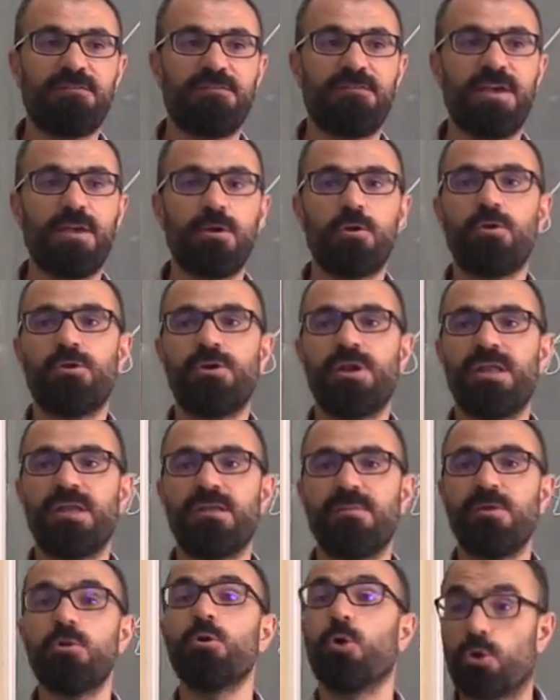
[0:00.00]
ve
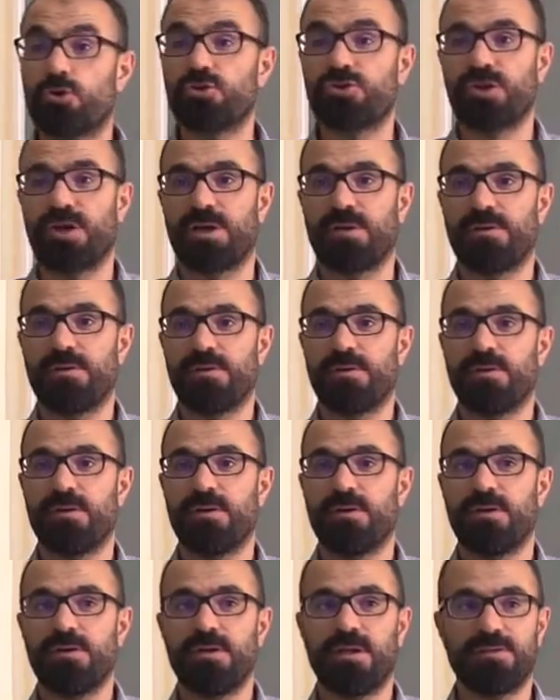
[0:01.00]
yönlenimi yoksa
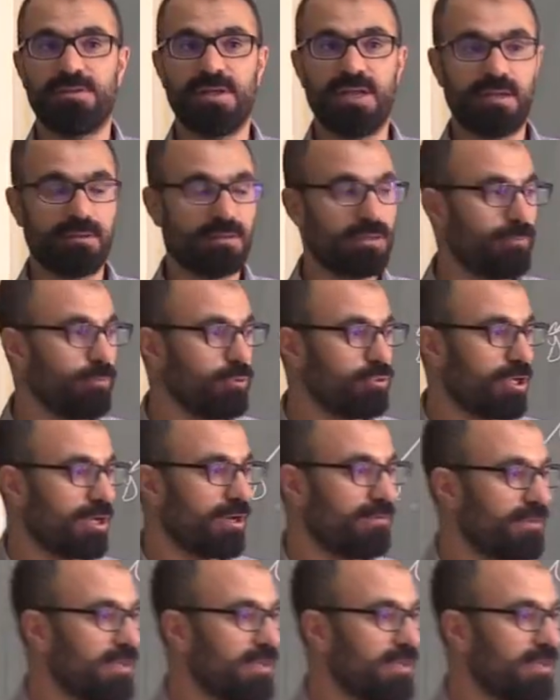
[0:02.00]
ya diyelim ki bu tarafa